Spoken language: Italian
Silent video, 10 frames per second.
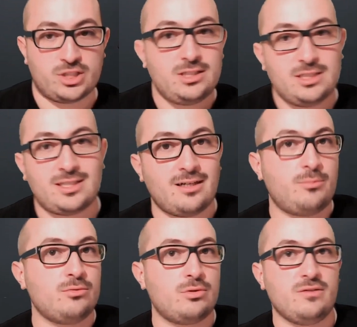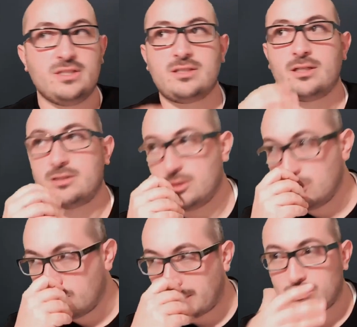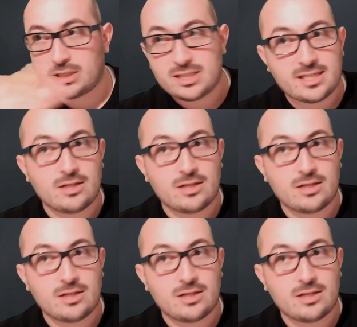Ci sta nel punto di vista se io parto da zero,